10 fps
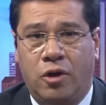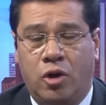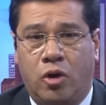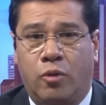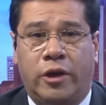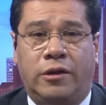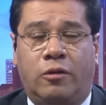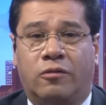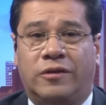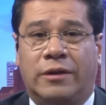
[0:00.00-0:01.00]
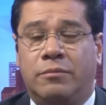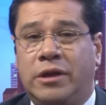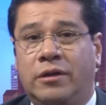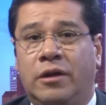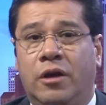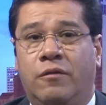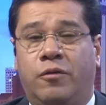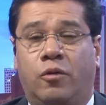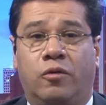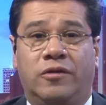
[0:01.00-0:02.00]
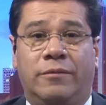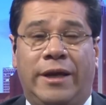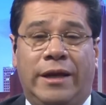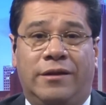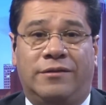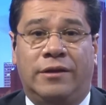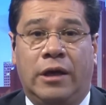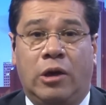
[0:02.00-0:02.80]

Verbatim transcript: Como críticos también fueron los niveles